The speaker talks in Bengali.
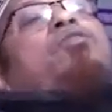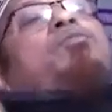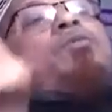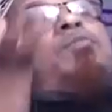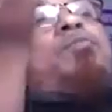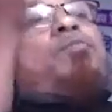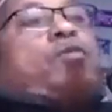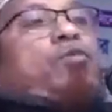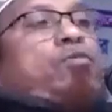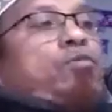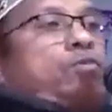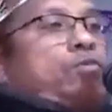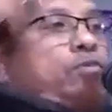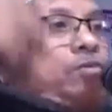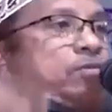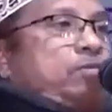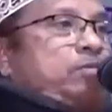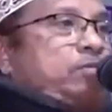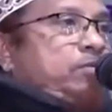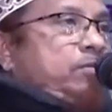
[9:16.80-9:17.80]
তুমি পড়ো
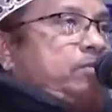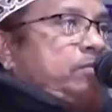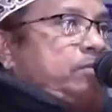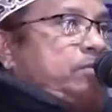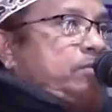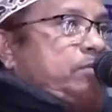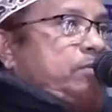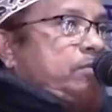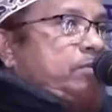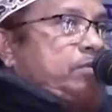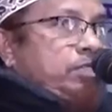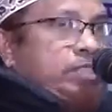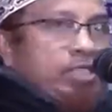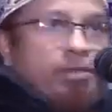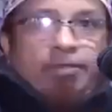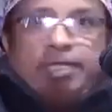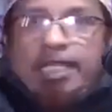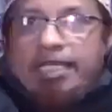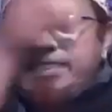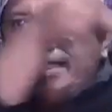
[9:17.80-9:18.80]

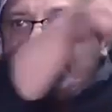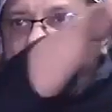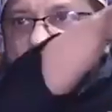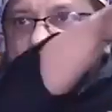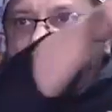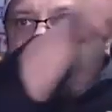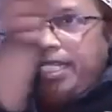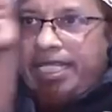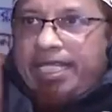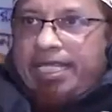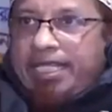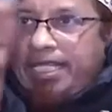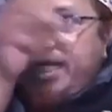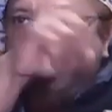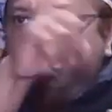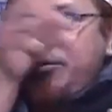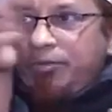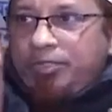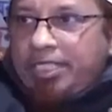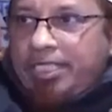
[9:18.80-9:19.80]
যেমন আজকে আপনারা
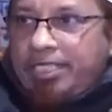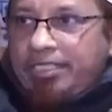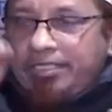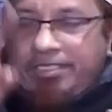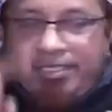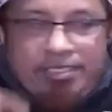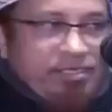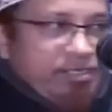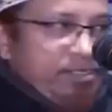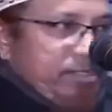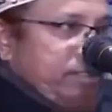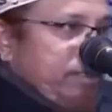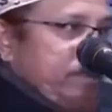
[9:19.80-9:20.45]
এখানে বসে আছেন